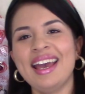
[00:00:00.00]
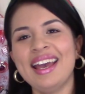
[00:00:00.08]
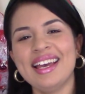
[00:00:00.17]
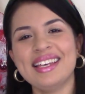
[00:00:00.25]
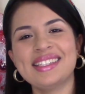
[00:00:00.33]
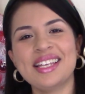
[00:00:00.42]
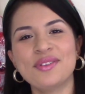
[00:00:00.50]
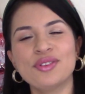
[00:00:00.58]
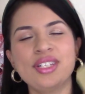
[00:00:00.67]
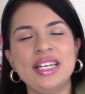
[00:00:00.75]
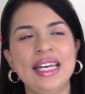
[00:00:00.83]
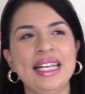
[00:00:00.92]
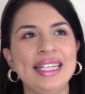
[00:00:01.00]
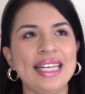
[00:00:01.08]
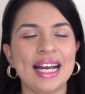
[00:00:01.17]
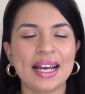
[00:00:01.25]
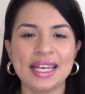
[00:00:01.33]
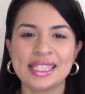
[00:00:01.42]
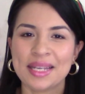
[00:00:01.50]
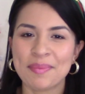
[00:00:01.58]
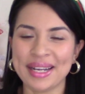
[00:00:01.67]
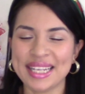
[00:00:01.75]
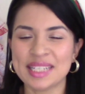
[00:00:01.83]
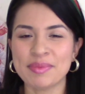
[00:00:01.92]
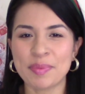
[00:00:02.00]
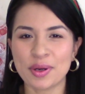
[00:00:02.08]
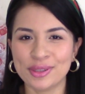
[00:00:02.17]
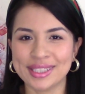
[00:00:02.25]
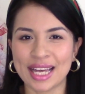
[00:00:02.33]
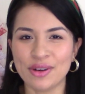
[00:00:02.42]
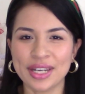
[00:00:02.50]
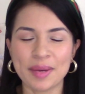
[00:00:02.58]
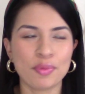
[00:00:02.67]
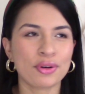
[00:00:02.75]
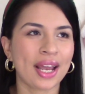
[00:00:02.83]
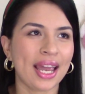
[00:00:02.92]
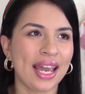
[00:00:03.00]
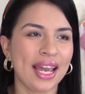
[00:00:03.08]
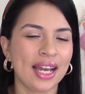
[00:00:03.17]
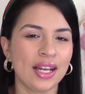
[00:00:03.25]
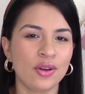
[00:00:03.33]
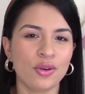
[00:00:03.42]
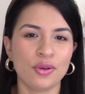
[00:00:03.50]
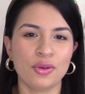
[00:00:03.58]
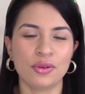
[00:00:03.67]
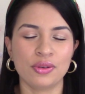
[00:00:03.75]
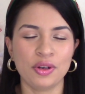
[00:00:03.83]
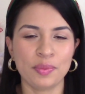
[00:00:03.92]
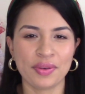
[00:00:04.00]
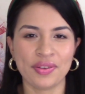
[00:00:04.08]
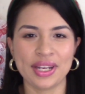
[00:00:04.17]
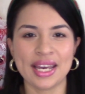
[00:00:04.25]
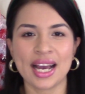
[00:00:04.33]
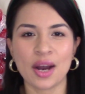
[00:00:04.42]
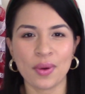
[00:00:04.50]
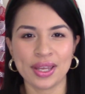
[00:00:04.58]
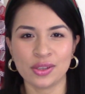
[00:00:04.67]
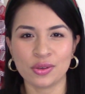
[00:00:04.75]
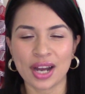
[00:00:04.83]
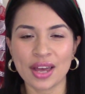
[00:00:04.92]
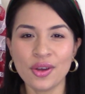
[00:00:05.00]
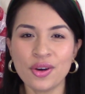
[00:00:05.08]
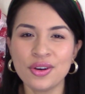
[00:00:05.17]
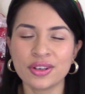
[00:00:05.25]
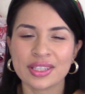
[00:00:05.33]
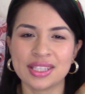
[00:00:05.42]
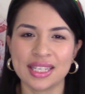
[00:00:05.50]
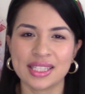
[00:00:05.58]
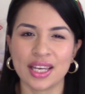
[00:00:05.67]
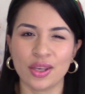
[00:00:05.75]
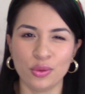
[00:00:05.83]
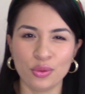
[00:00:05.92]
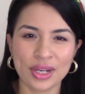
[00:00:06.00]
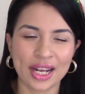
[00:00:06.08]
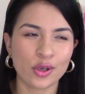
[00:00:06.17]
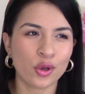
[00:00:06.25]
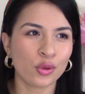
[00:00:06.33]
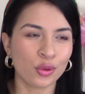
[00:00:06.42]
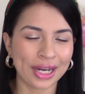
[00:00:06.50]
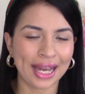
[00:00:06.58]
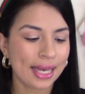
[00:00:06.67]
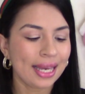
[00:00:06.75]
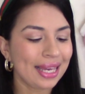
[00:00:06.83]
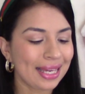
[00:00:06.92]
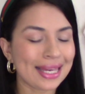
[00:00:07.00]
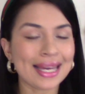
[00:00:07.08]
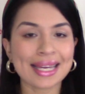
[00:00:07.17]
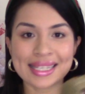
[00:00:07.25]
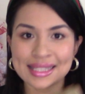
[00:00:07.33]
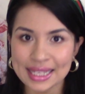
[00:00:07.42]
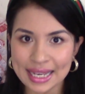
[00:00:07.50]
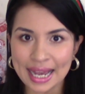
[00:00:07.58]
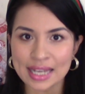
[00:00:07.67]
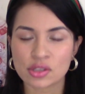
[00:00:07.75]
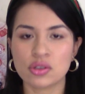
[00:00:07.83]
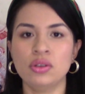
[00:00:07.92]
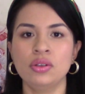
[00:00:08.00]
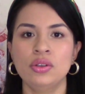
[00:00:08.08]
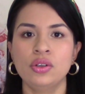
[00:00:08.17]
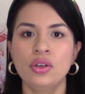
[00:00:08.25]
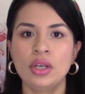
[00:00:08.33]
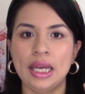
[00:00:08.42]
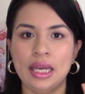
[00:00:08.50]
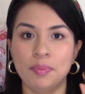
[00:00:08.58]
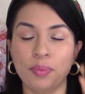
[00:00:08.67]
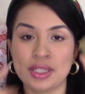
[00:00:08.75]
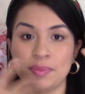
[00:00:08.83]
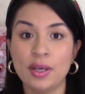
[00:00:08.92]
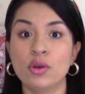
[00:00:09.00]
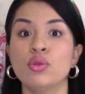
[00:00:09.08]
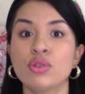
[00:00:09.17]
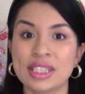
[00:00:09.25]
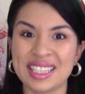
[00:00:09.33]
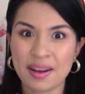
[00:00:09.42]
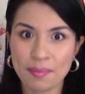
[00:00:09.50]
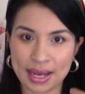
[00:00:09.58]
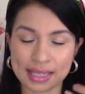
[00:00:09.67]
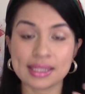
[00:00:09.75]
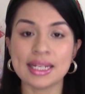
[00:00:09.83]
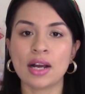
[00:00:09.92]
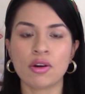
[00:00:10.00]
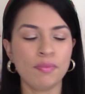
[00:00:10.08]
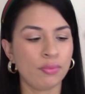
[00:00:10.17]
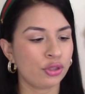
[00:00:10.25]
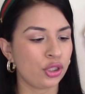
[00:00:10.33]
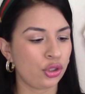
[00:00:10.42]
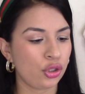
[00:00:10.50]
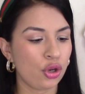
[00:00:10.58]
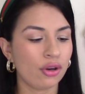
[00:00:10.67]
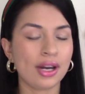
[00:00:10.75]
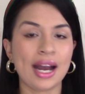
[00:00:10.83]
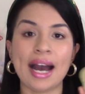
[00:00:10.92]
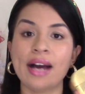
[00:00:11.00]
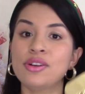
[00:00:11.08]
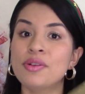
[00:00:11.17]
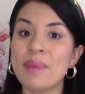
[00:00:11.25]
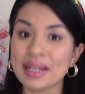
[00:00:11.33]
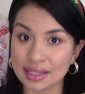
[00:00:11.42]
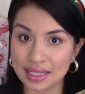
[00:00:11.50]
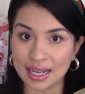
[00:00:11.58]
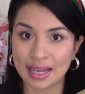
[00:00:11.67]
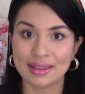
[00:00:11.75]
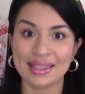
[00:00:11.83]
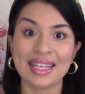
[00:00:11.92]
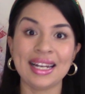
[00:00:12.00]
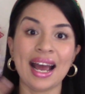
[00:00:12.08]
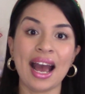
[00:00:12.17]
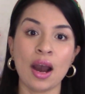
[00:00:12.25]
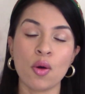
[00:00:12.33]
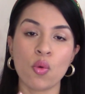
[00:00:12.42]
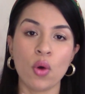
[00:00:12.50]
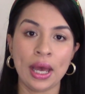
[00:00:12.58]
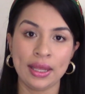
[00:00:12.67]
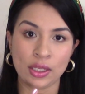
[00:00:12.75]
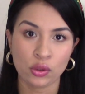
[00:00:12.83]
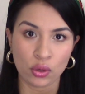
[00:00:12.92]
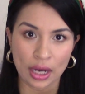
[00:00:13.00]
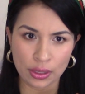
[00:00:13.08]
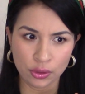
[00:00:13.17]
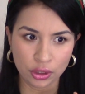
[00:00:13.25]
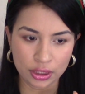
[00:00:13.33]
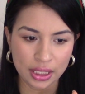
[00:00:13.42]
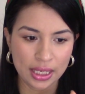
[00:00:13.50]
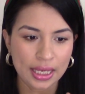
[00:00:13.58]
Este Gucci Guilty, este, varias me preguntaron que por qué lo, lo prefería en agua de tocador, si es que dura, no dura. Y en este caso, eh, pues me gusta más la composición aromática del agua de tocador.